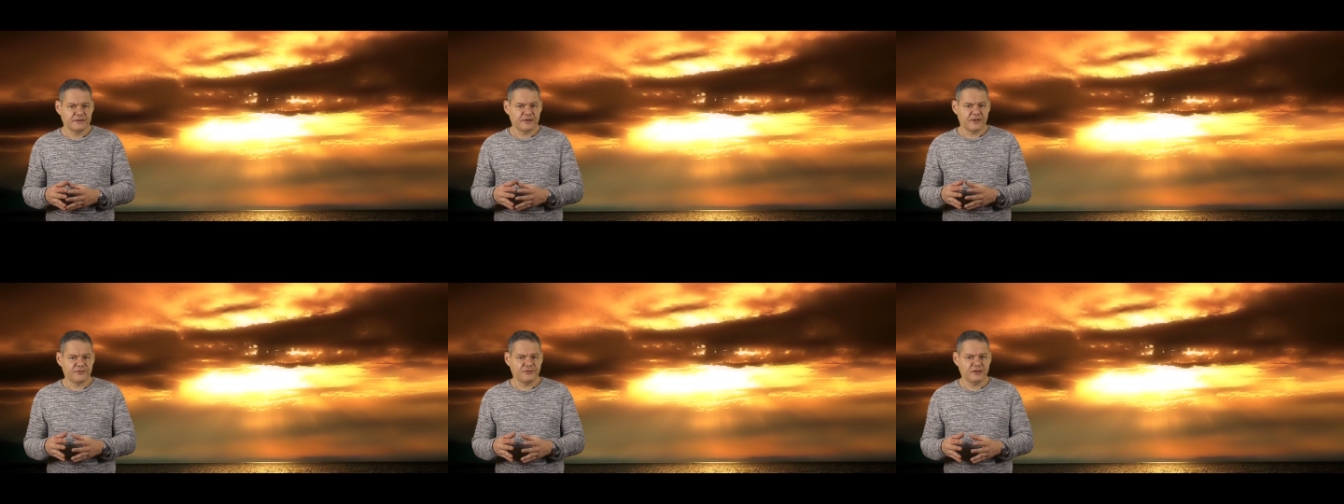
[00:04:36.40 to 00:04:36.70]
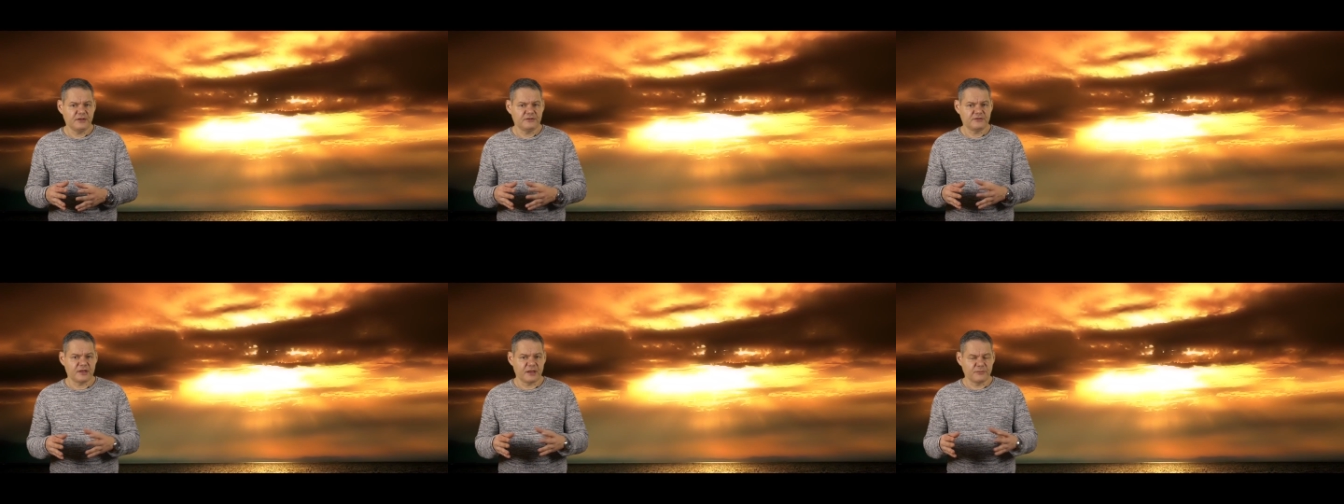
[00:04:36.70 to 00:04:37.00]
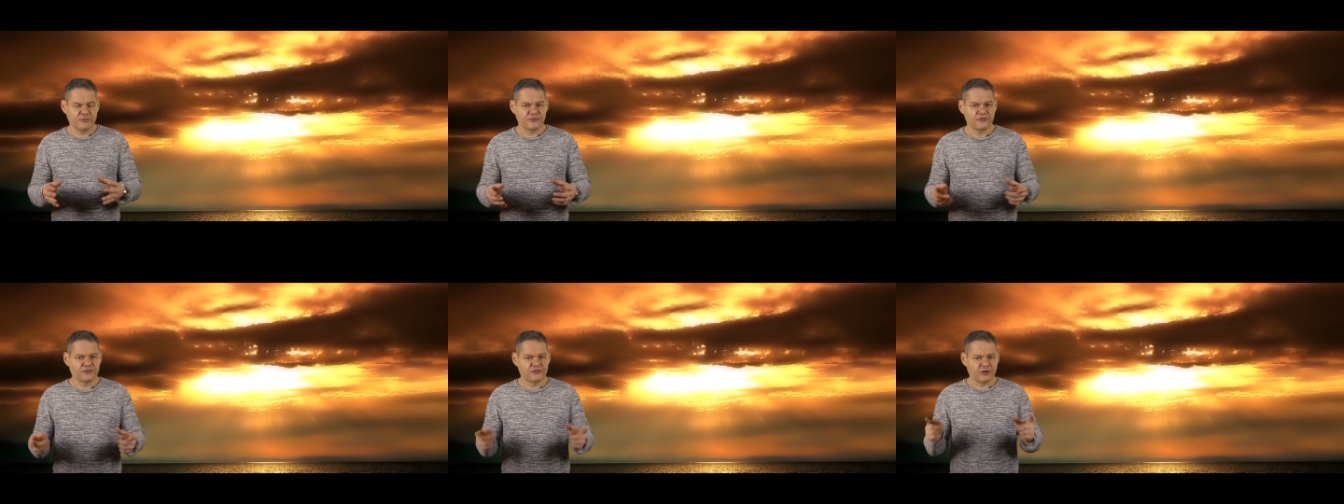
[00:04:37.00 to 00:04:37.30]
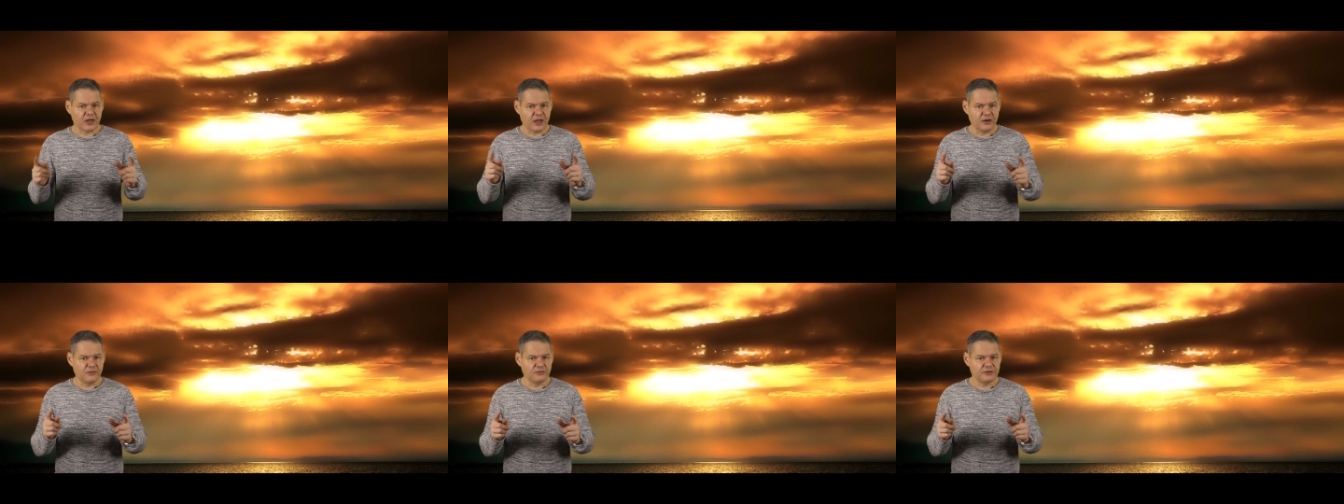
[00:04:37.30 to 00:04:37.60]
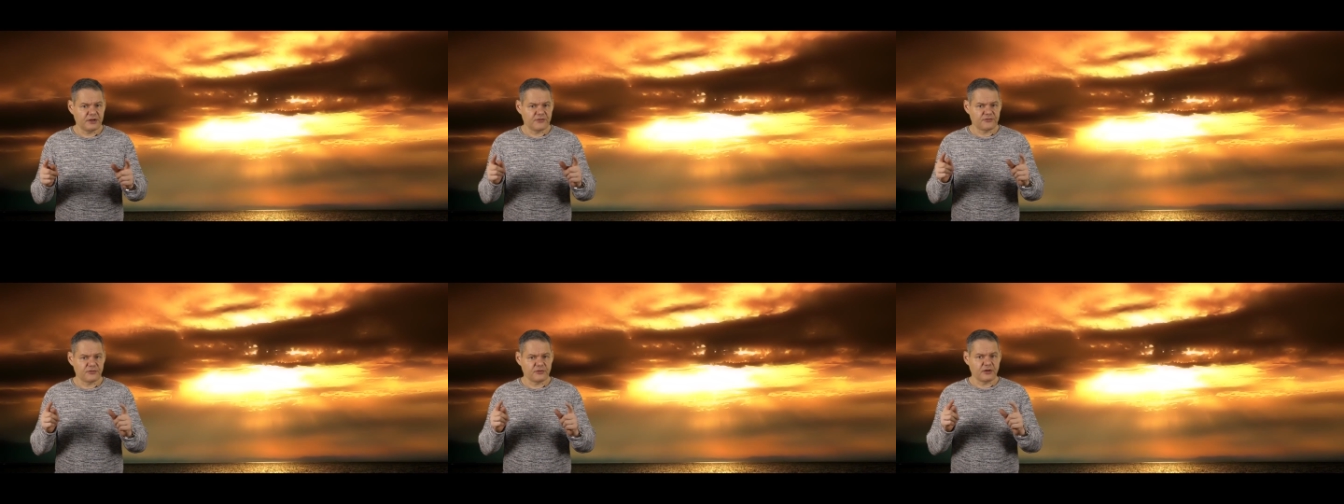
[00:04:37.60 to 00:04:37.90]
dass sie thermische
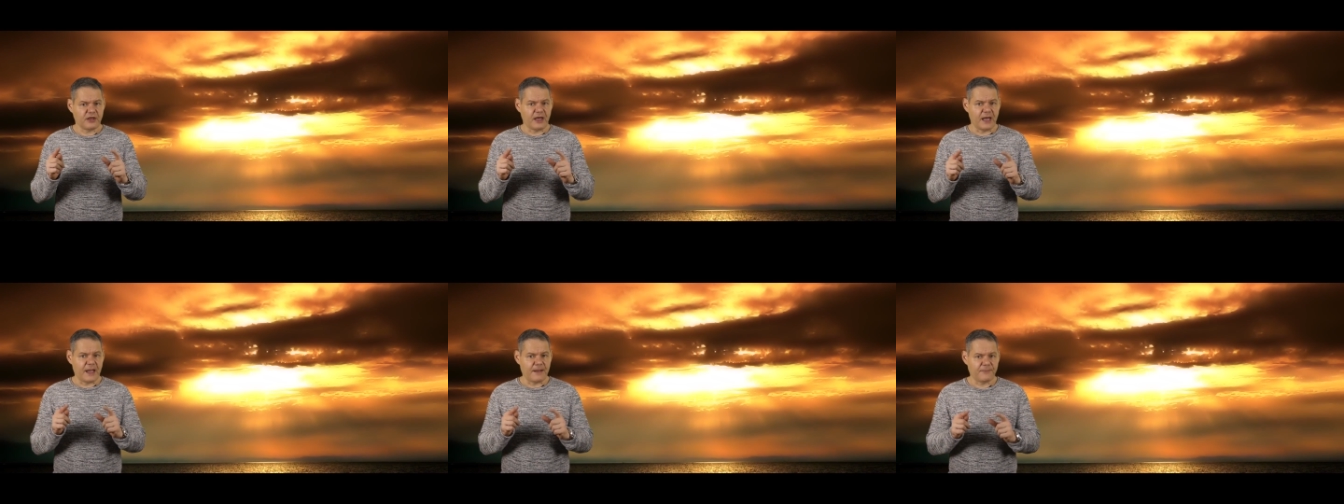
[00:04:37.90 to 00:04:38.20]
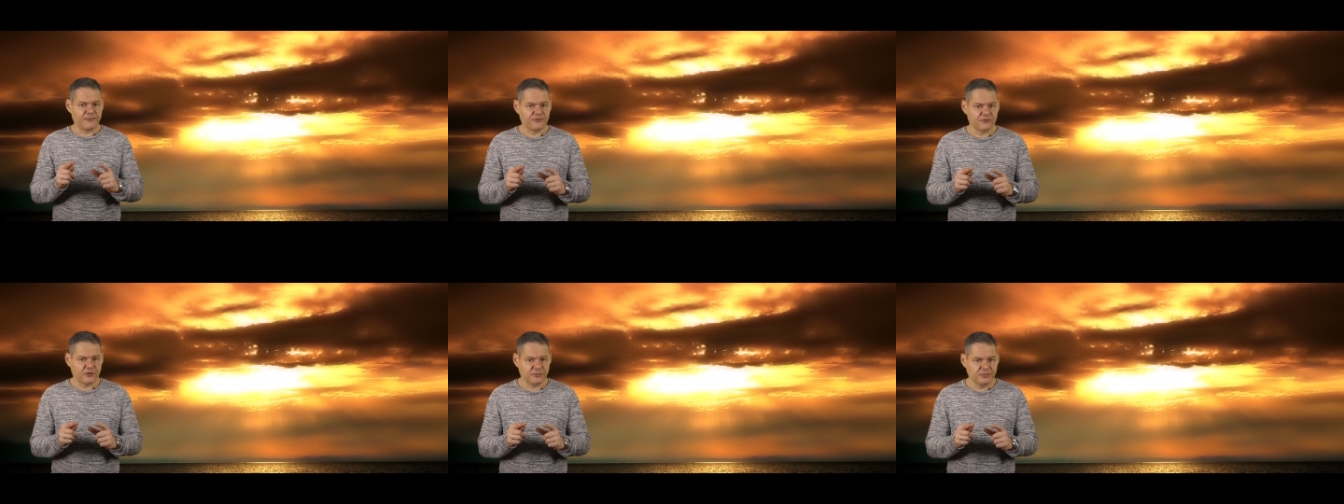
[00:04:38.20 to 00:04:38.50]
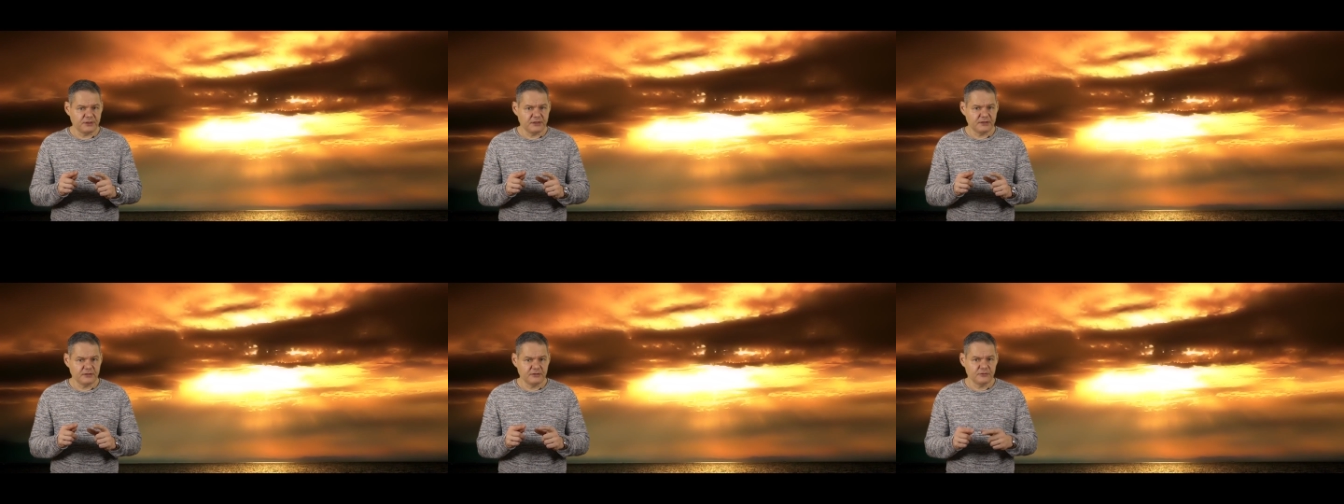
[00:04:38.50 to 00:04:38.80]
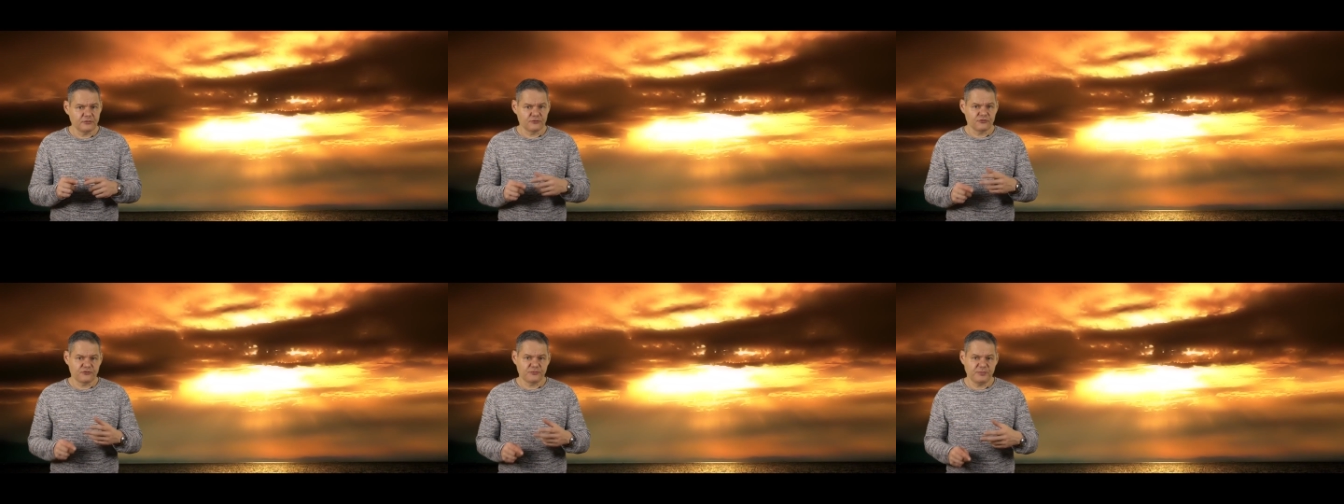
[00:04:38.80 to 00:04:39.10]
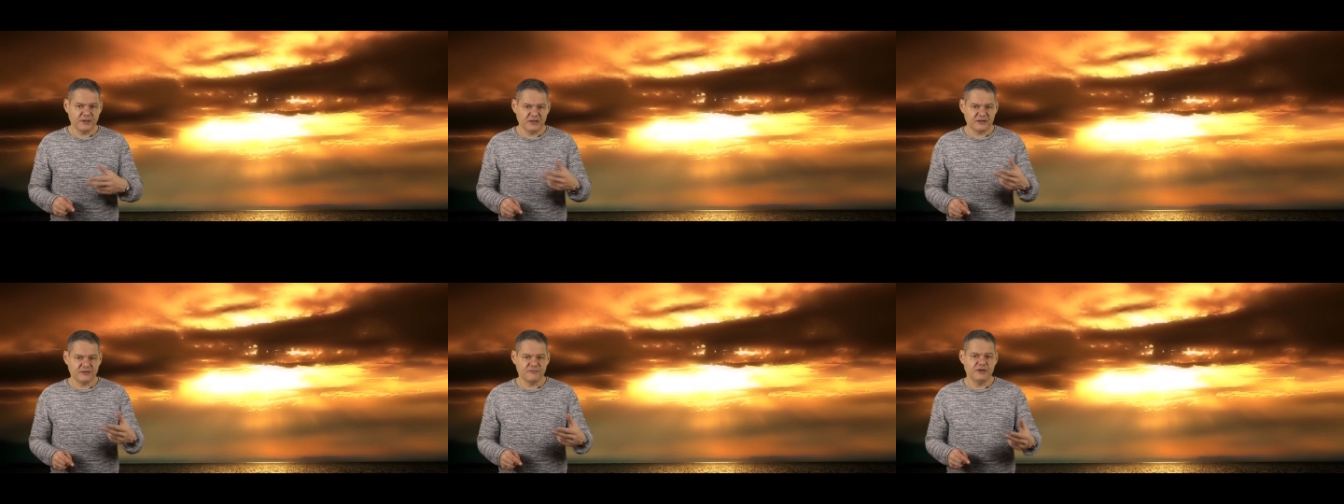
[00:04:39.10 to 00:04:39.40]
Strahlung der Sonne absorbieren und
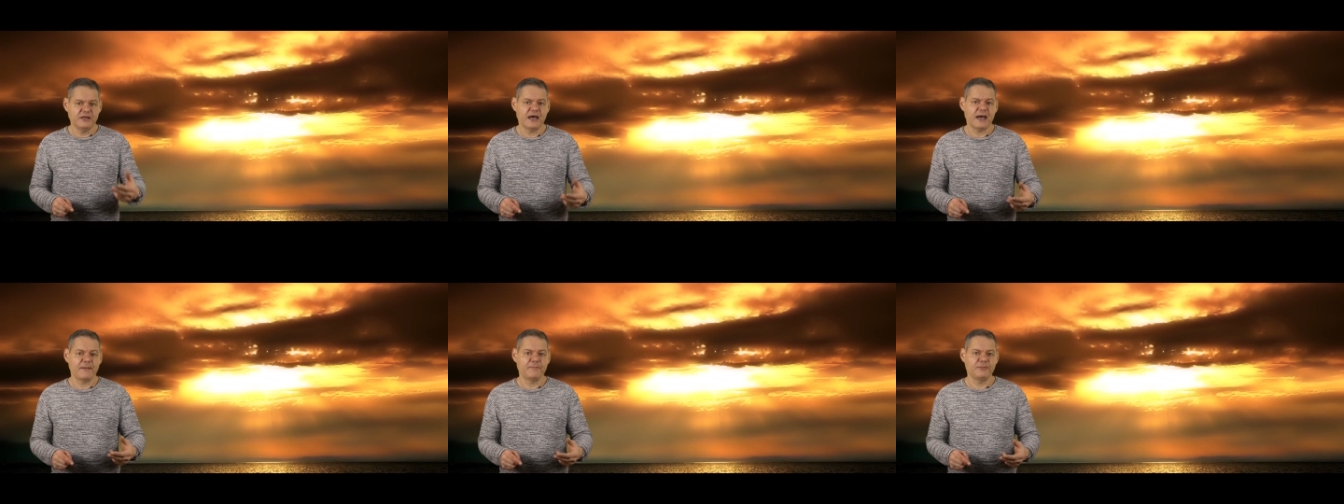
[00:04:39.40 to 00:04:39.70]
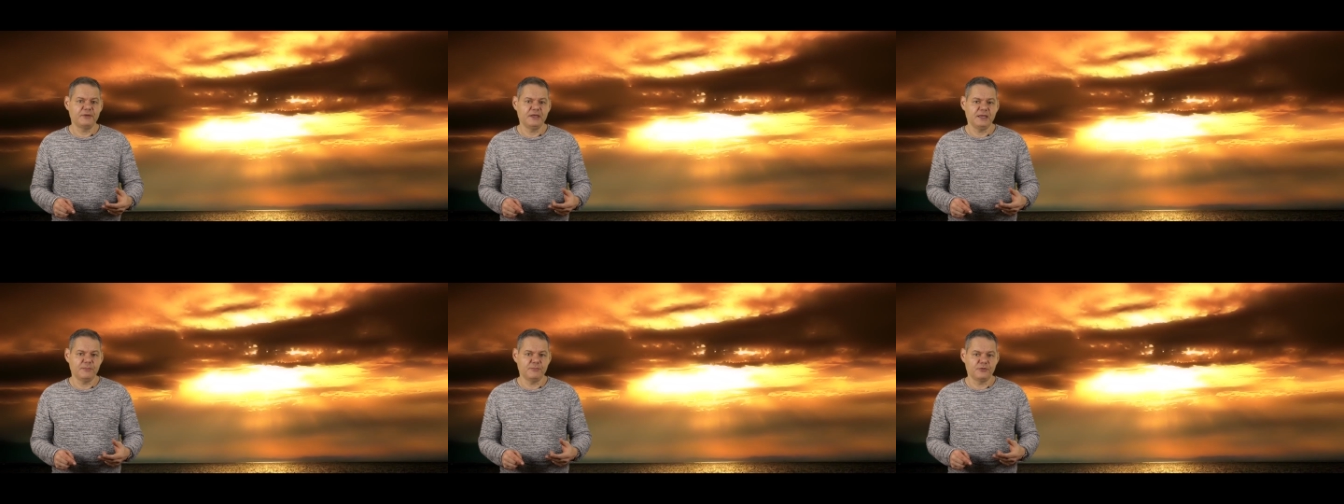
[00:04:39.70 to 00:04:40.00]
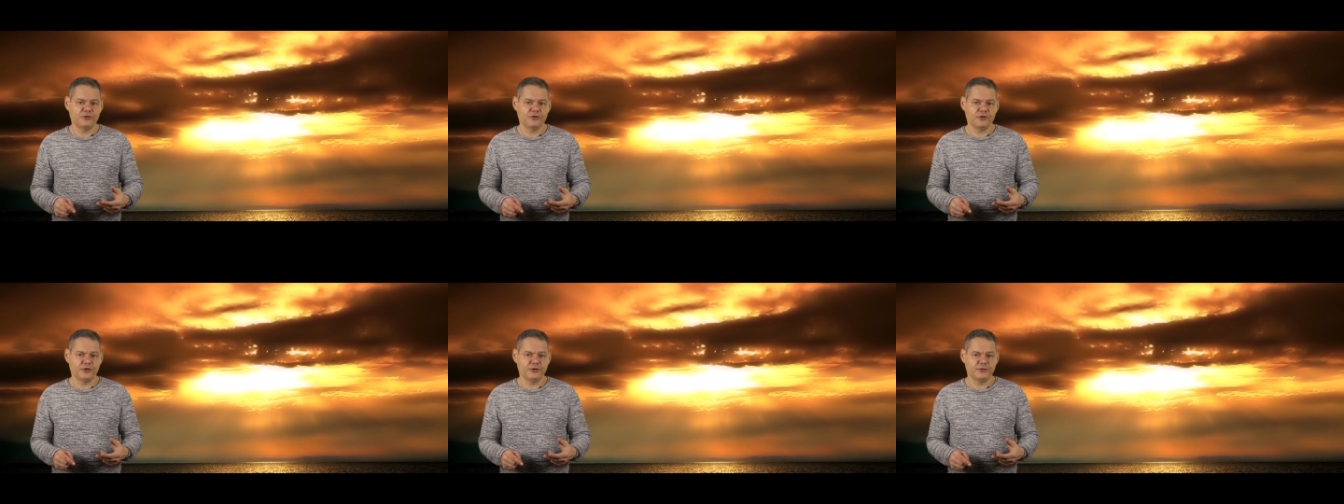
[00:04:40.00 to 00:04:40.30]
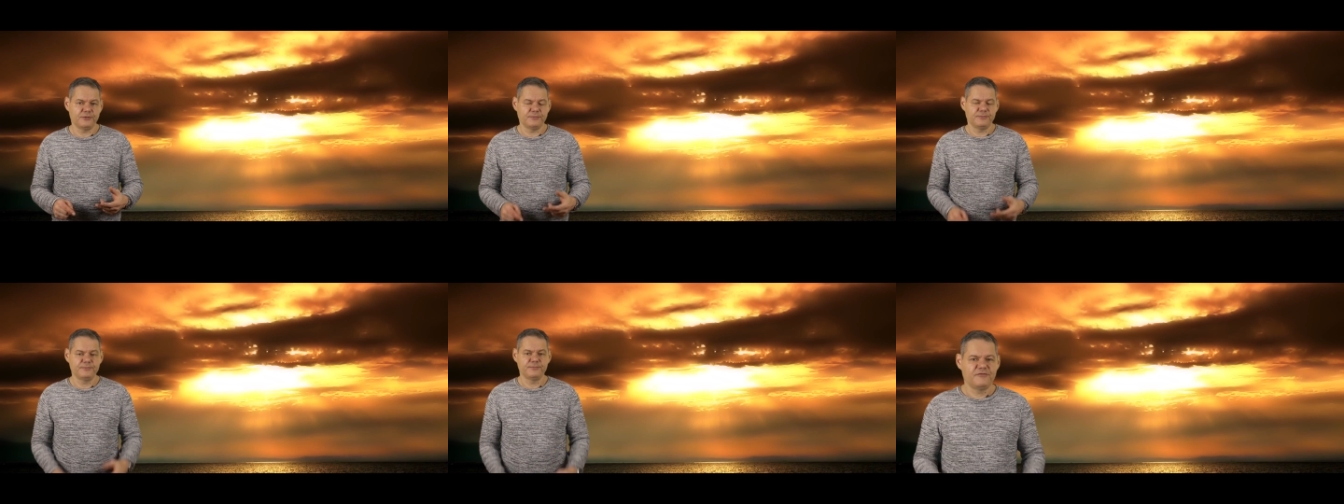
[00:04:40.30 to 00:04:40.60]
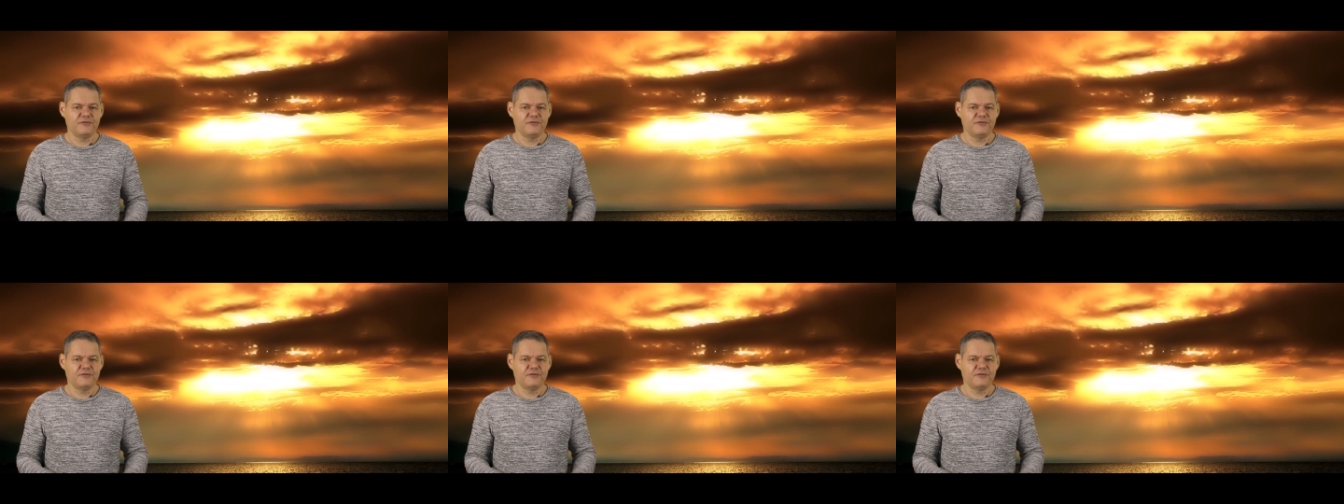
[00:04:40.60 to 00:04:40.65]
später wieder abgeben können.